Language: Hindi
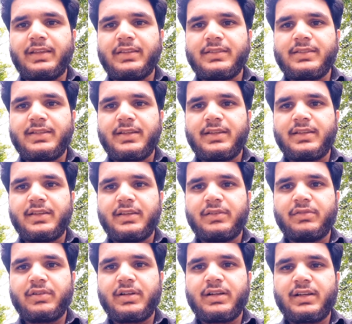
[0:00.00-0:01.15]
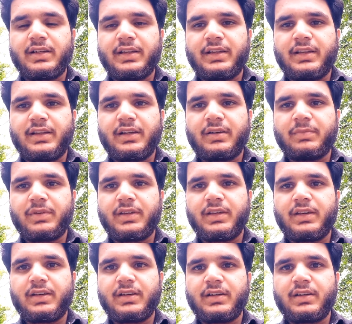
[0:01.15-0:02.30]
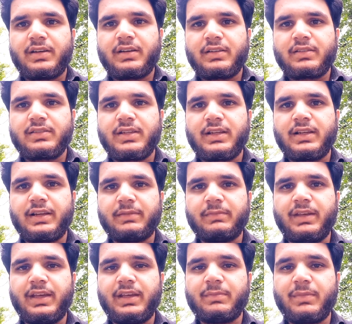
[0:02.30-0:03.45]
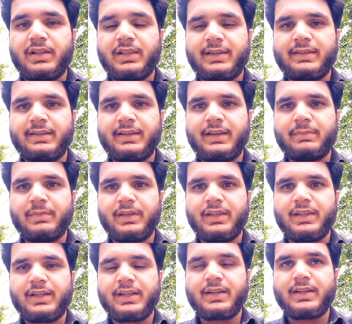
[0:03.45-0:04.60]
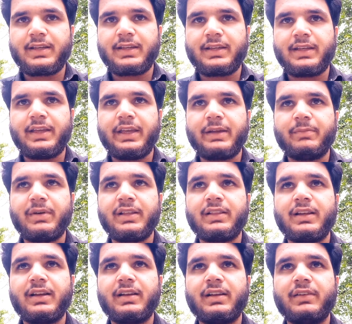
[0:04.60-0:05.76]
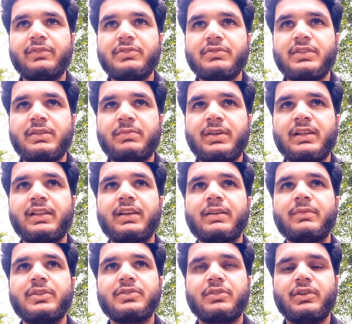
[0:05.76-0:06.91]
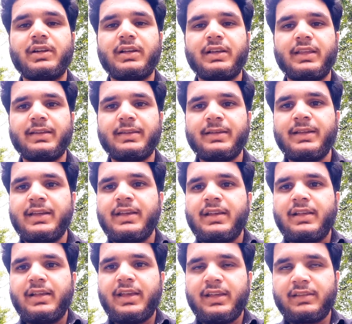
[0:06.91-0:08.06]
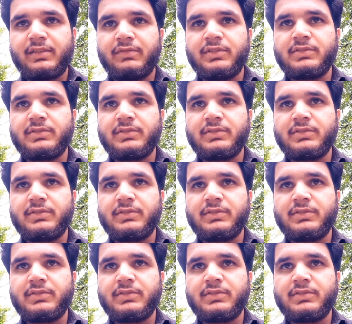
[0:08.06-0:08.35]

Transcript: इससे ये होगा कि आपका चैनल एक मंथ के लिए आपने ये करना है कि एक मंथ तक अगर व्यूज़ नहीं भी आते आपने छोड़ना नहीं है एक दिन